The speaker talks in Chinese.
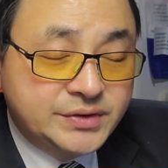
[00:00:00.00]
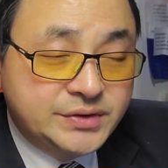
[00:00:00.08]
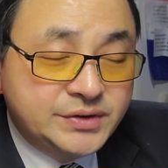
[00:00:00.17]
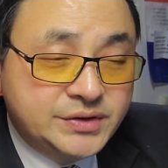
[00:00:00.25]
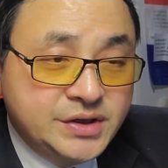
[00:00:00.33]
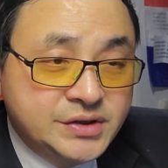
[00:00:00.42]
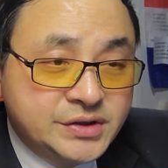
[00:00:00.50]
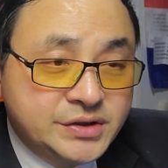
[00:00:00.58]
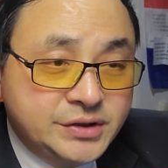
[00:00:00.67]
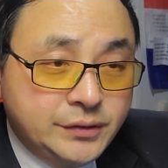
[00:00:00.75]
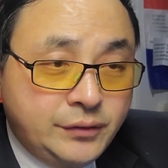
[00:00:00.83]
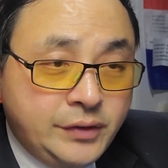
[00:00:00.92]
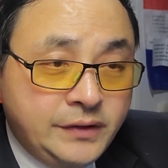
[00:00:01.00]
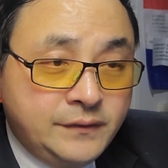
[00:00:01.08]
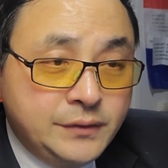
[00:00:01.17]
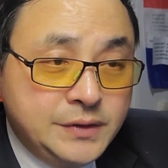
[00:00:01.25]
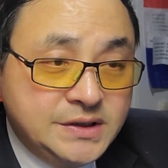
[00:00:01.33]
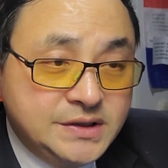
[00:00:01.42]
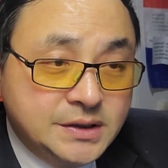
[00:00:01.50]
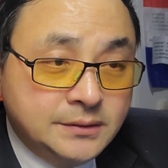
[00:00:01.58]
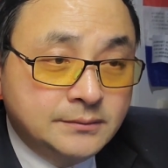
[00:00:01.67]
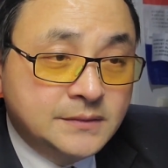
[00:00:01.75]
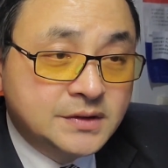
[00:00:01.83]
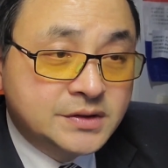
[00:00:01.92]
星期日恢复运营。
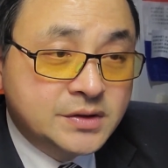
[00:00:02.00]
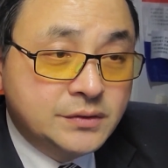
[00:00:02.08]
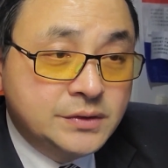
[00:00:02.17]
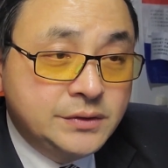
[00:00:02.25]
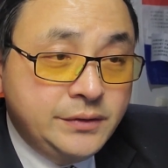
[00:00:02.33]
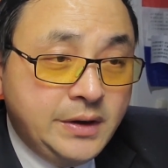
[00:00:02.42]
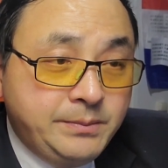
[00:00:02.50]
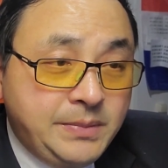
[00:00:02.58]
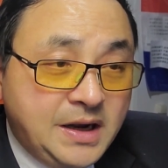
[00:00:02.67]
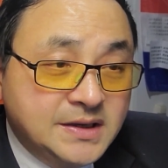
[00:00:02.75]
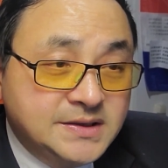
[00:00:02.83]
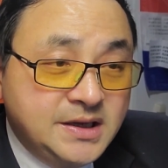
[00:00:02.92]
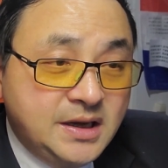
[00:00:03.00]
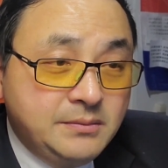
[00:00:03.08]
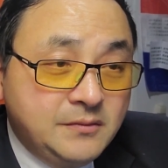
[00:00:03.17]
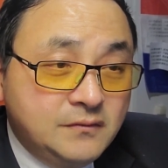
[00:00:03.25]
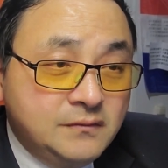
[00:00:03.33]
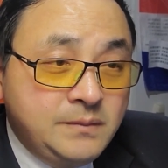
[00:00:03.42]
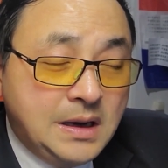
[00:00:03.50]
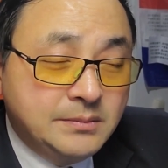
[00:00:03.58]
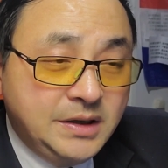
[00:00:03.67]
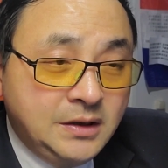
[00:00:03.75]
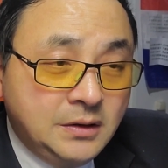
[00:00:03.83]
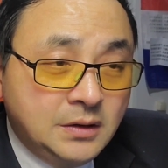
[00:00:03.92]
首日约八千五百
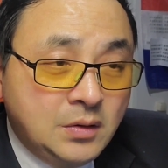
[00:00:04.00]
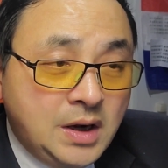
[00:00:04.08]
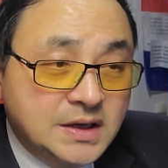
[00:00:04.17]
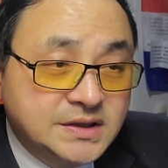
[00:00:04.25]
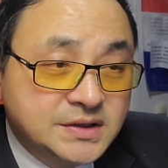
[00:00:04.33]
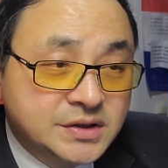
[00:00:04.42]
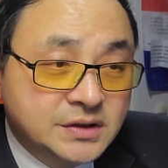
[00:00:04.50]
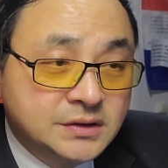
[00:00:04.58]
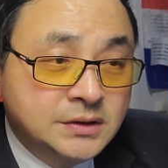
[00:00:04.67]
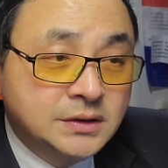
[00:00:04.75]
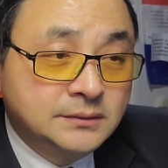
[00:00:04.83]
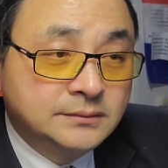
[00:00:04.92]
名跨境乘客，